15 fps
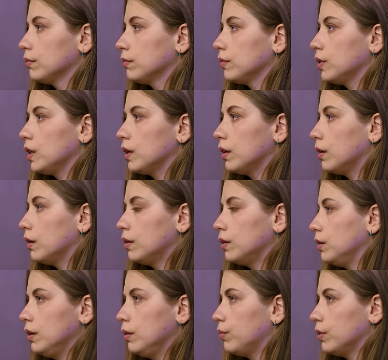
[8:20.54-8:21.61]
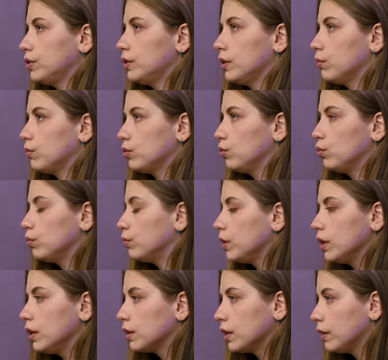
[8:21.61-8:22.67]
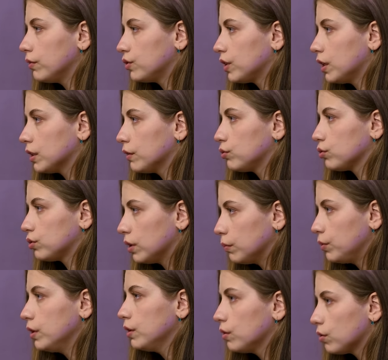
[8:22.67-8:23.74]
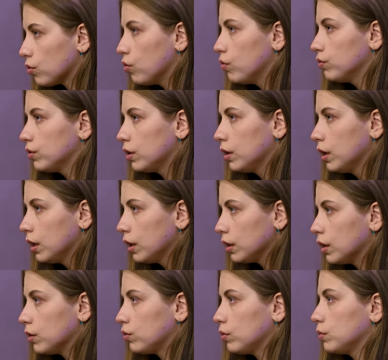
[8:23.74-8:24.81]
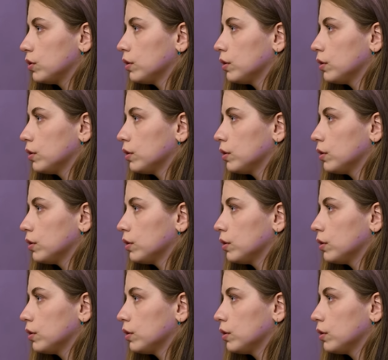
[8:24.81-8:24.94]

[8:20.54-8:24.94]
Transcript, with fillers: Я не по тем... Ну, мне не нравится, когда все стабильно, ровно. Как тебе кажется, там...